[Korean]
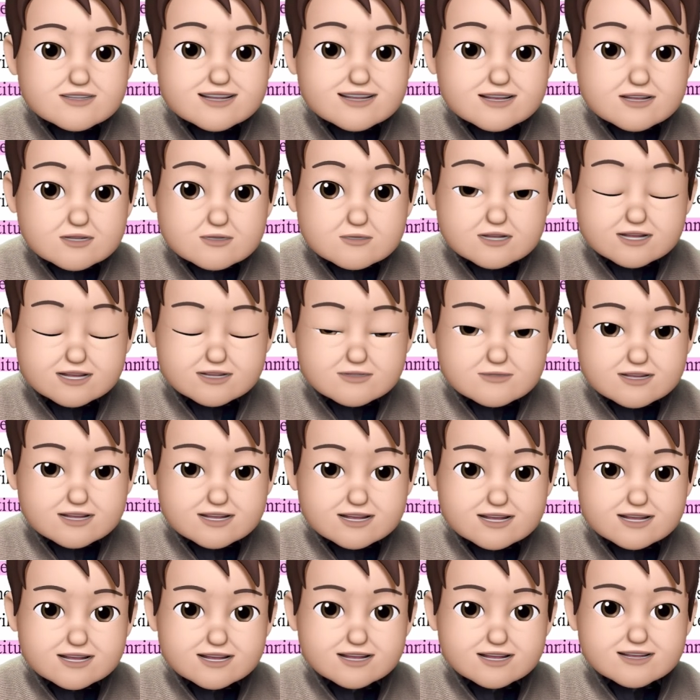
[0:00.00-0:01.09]
그들의
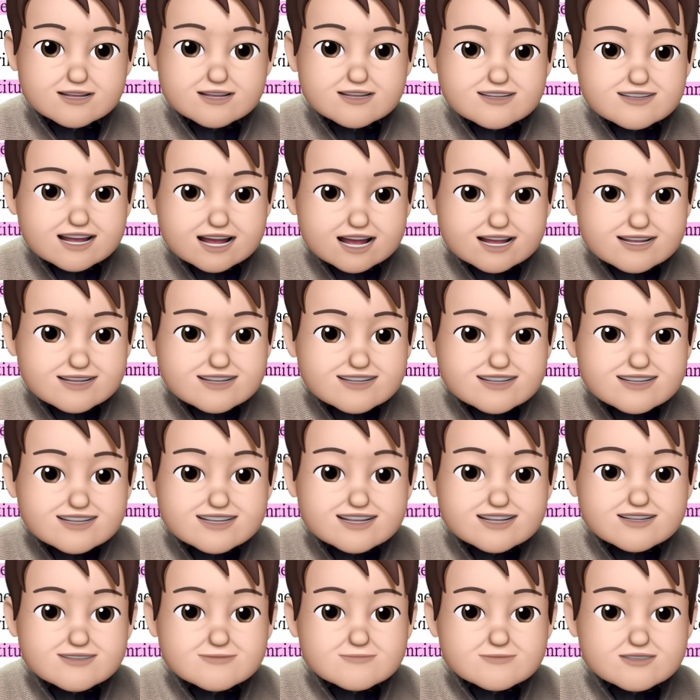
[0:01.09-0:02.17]
역할과
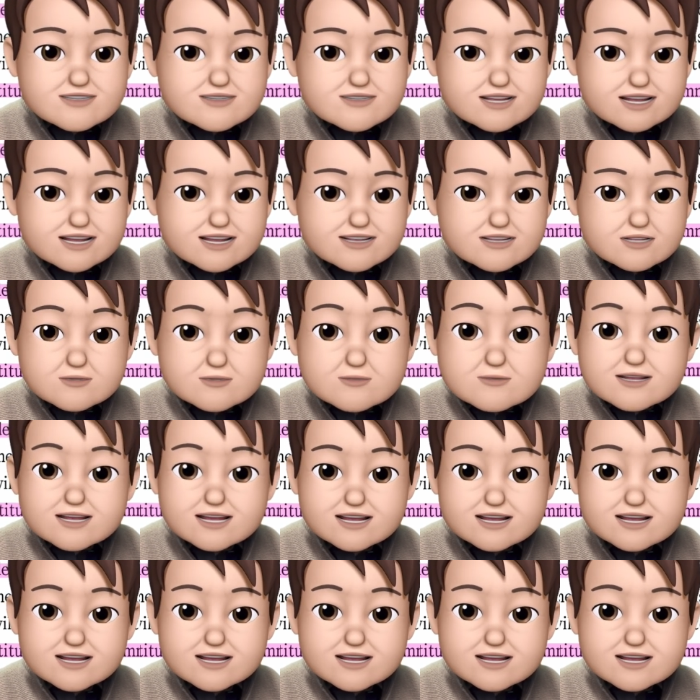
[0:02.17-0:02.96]
다른 사람들의